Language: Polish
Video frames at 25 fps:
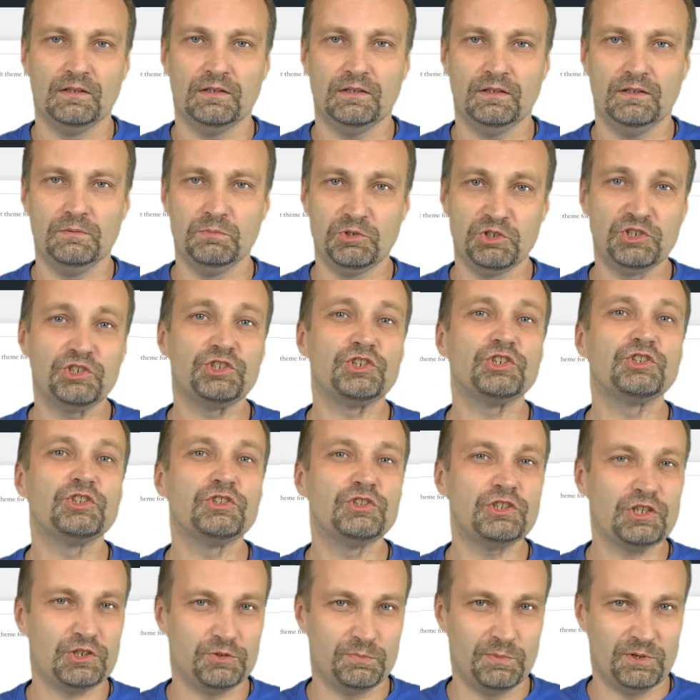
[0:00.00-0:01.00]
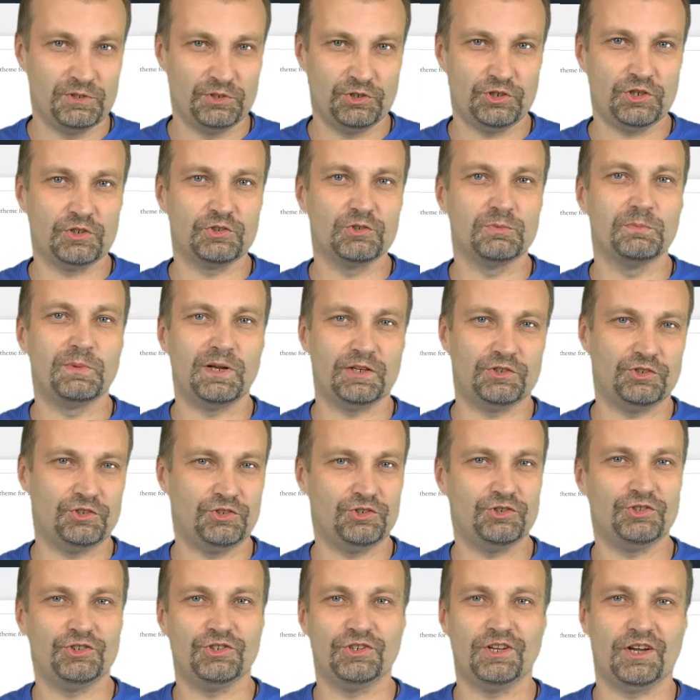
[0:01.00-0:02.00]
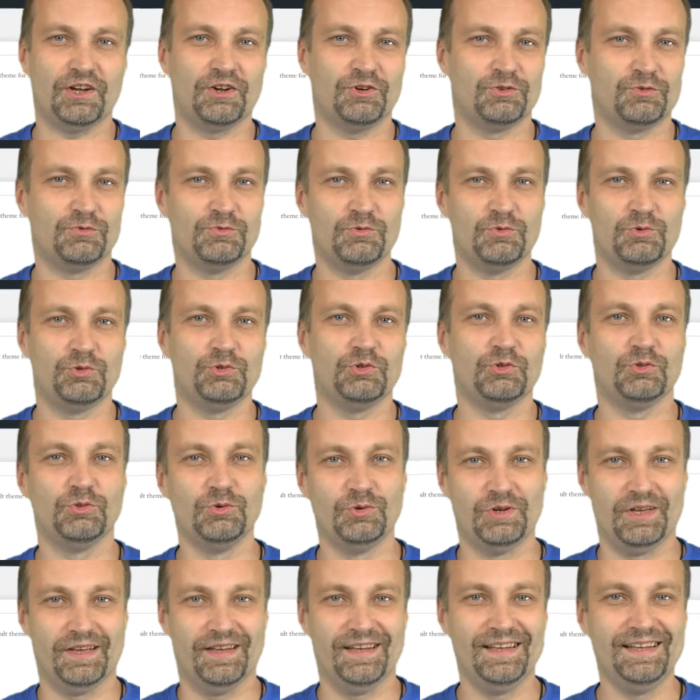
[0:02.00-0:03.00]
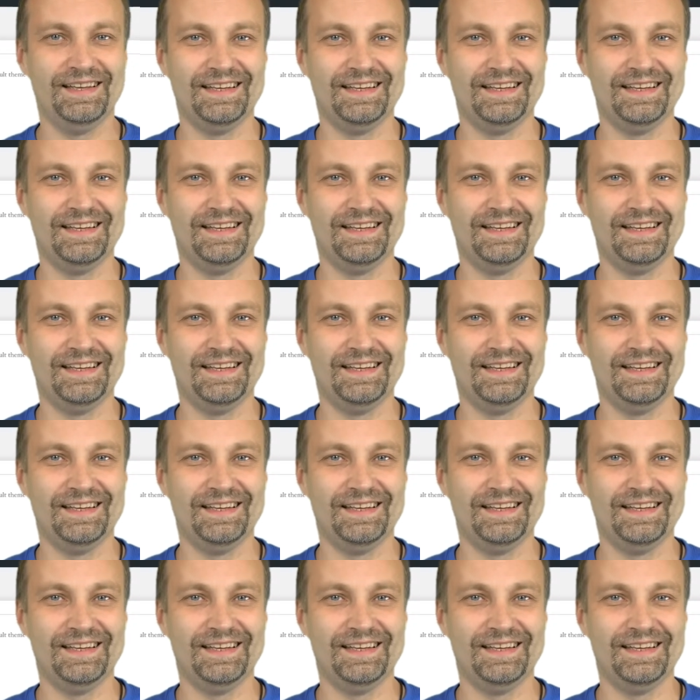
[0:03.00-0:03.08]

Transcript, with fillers: I myślę, że ty też będziesz, jak zobaczysz, jak on funkcjonuje.